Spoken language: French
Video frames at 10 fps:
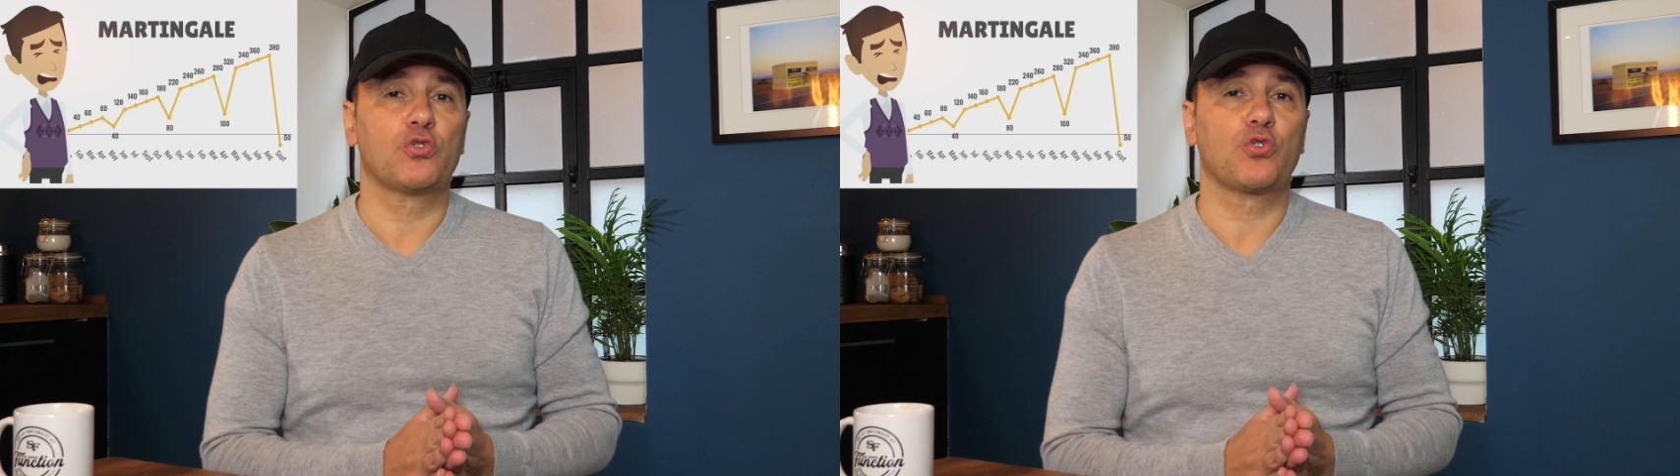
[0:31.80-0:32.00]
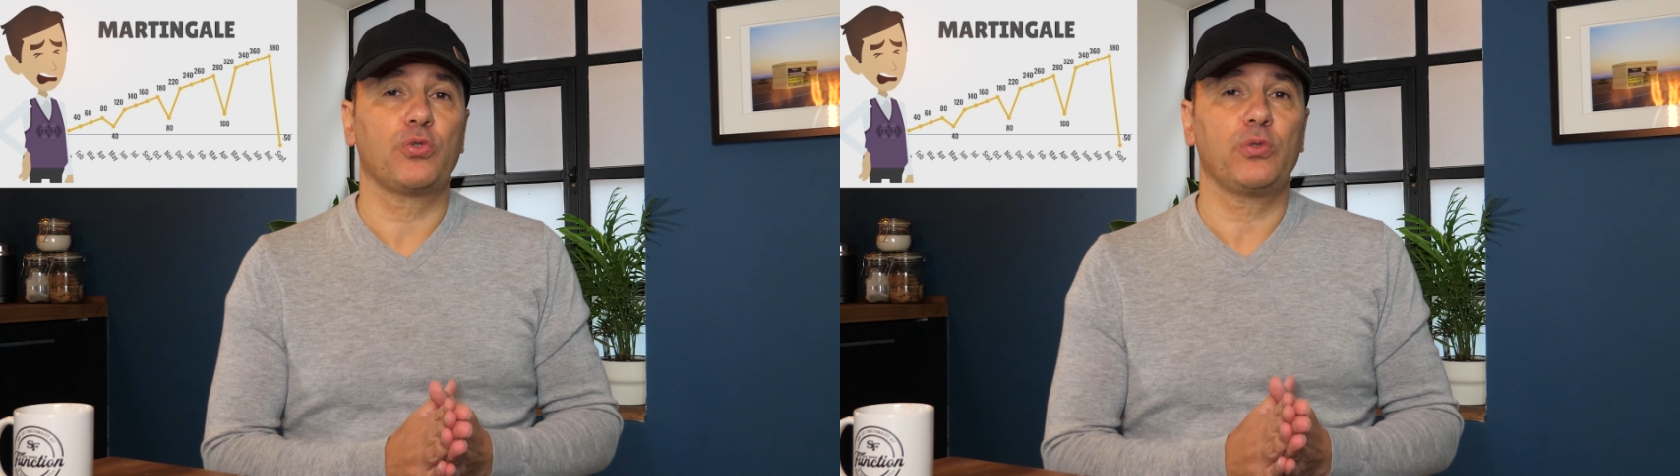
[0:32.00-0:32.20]

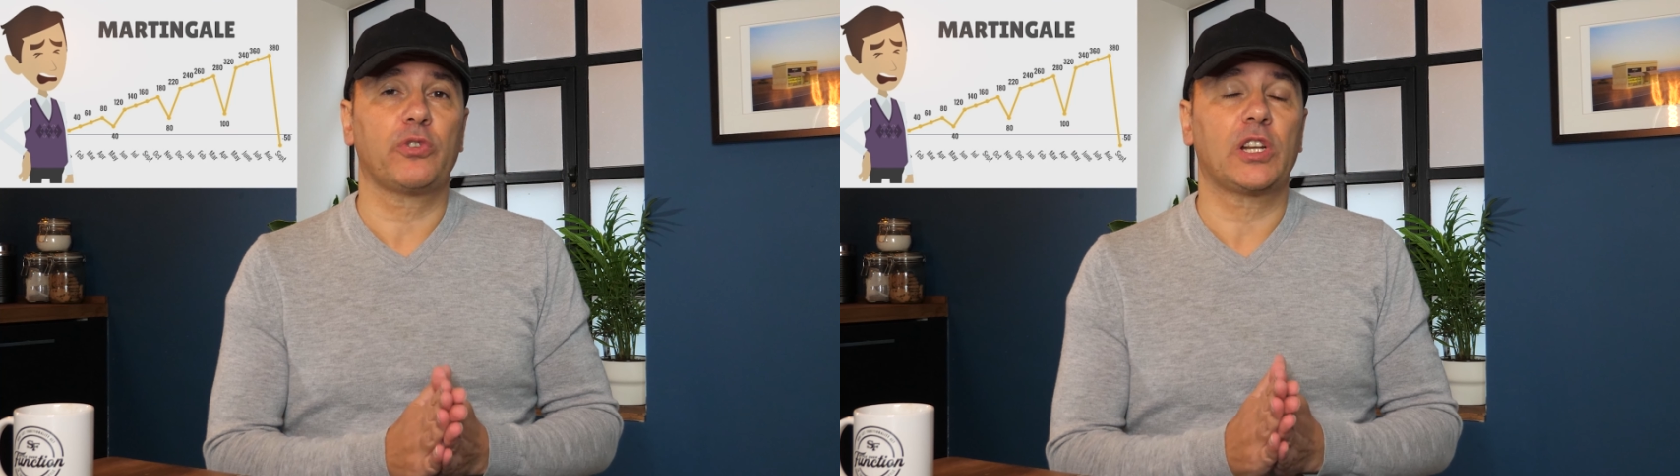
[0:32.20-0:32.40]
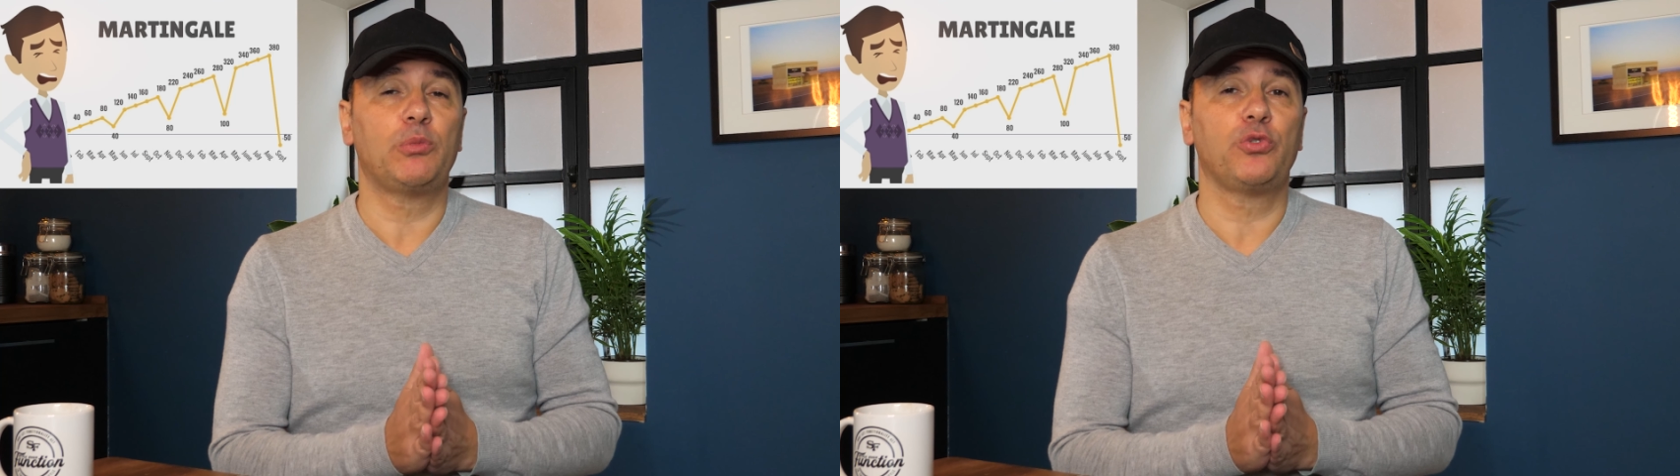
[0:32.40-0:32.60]

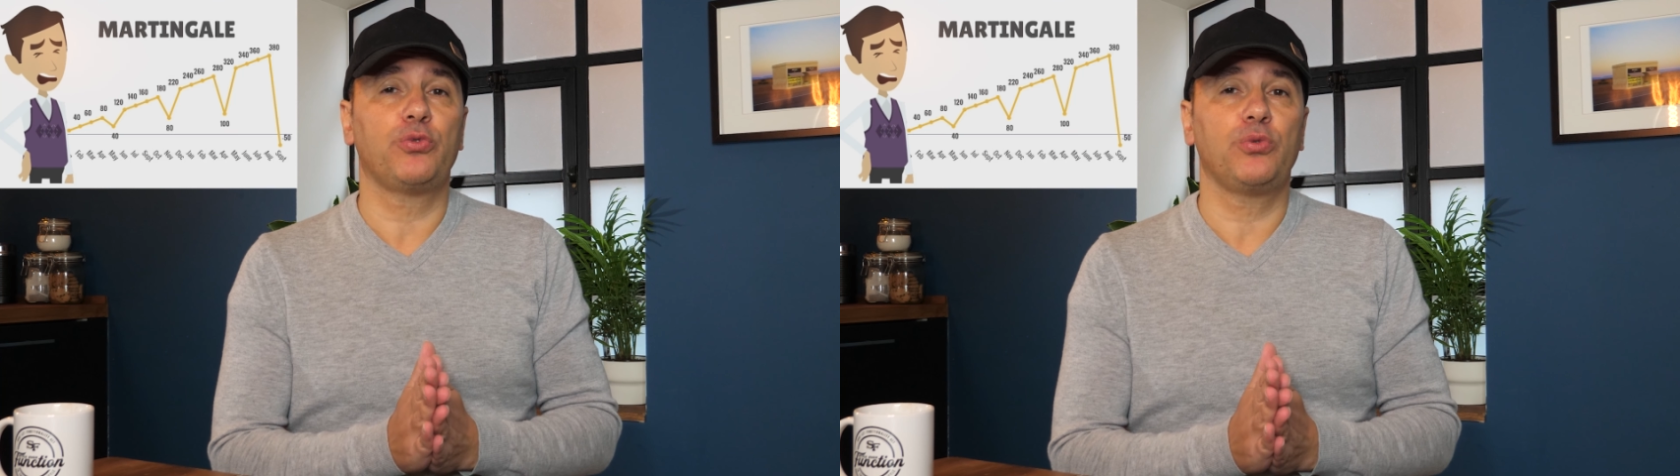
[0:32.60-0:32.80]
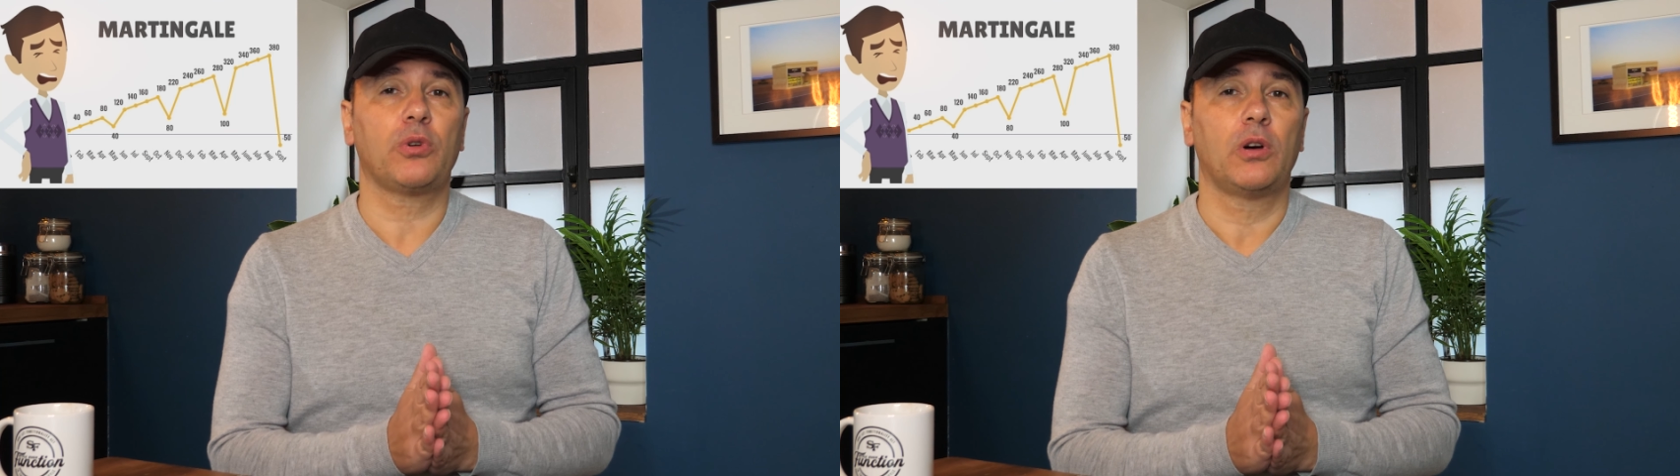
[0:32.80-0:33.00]
dangereuse dans la
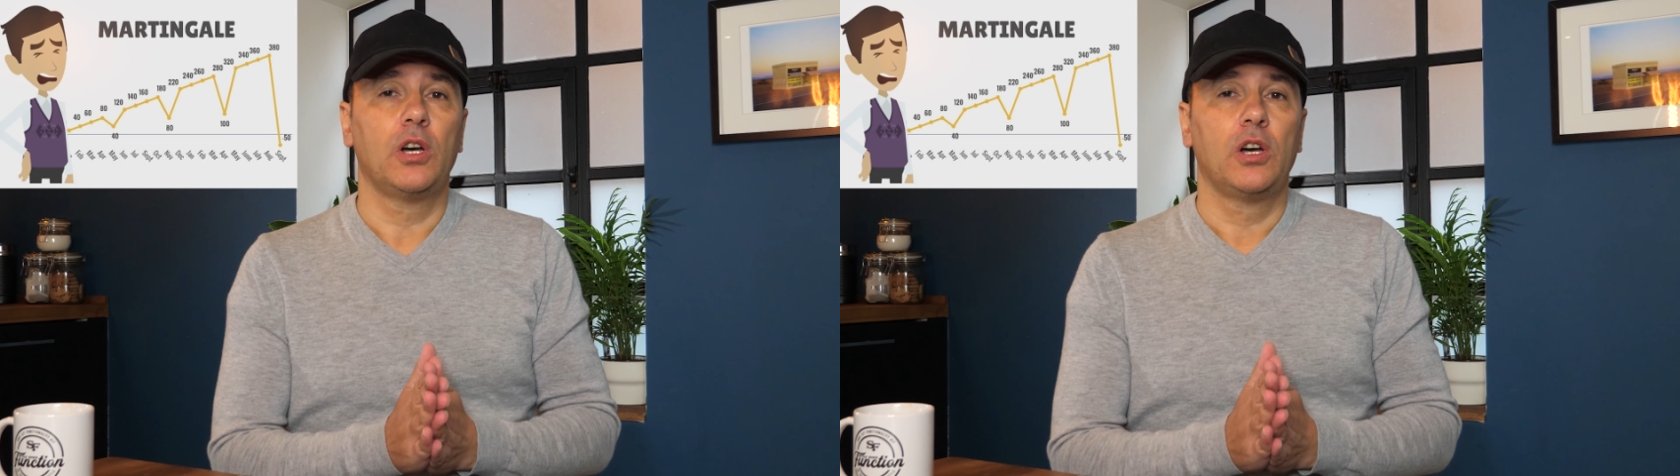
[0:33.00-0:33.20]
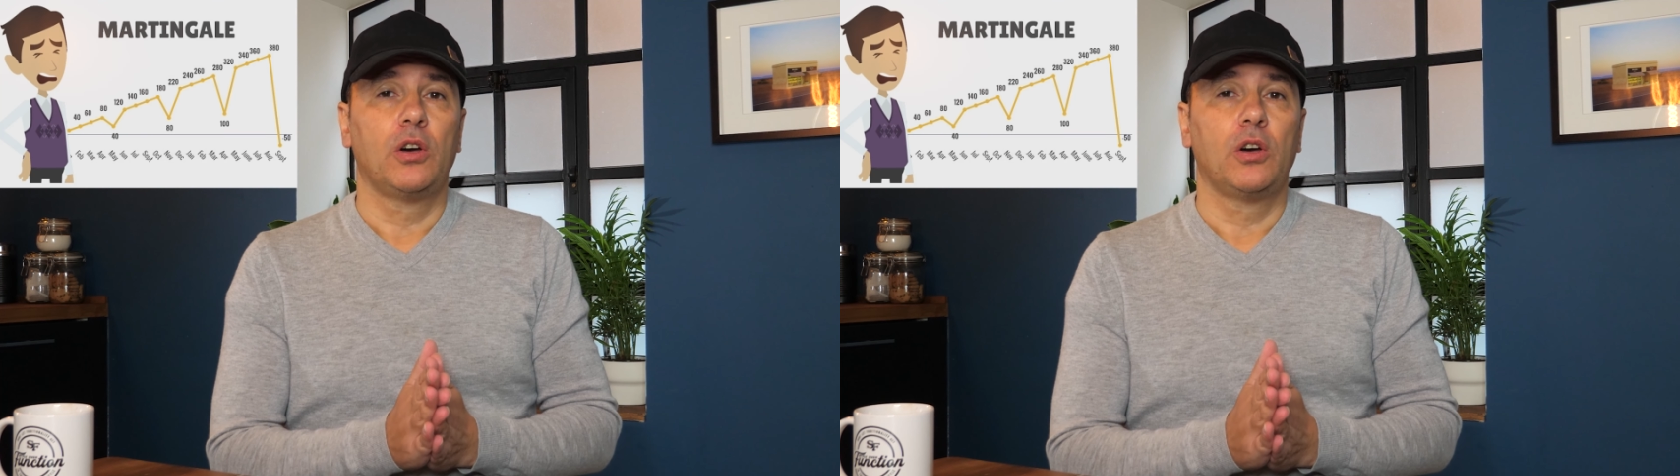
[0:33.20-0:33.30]
mesure